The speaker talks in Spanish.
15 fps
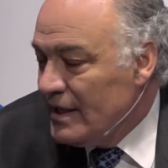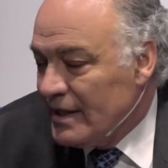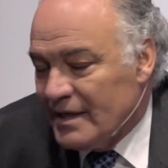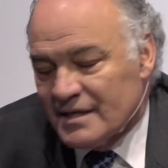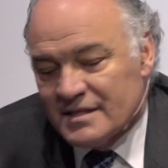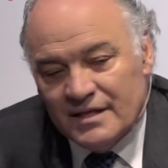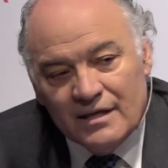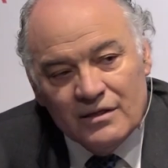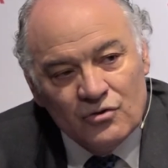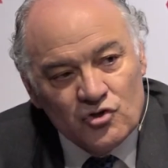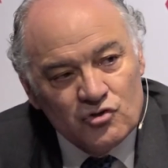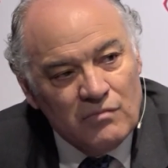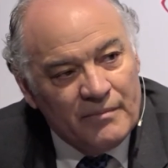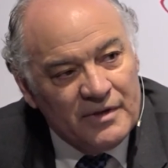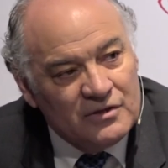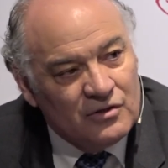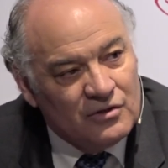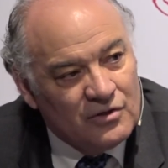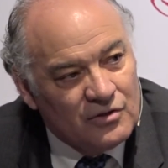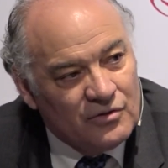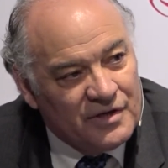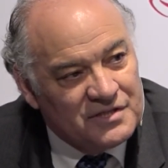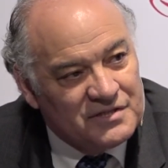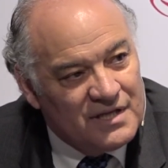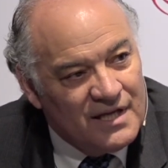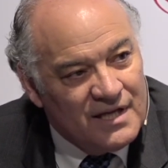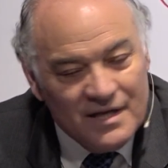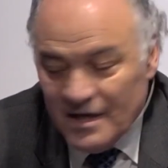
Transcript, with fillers: que se hizo en su momento no es,